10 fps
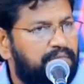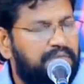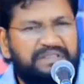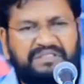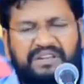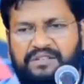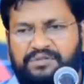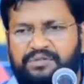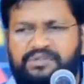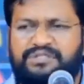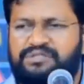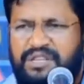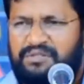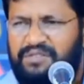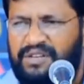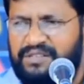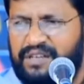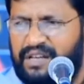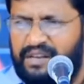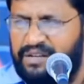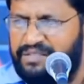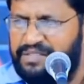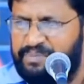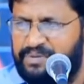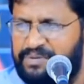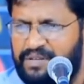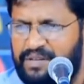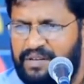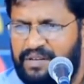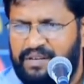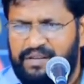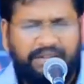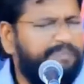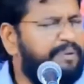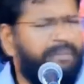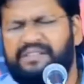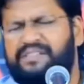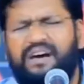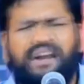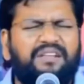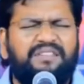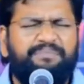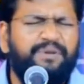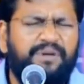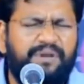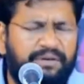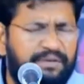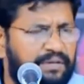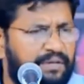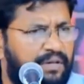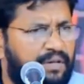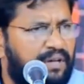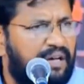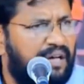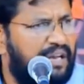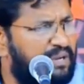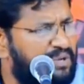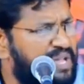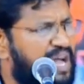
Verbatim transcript: మనసారా స్థుతించు దేవుడిని హలో చెప్పు చెప్పు మనసారా చెప్పు హలో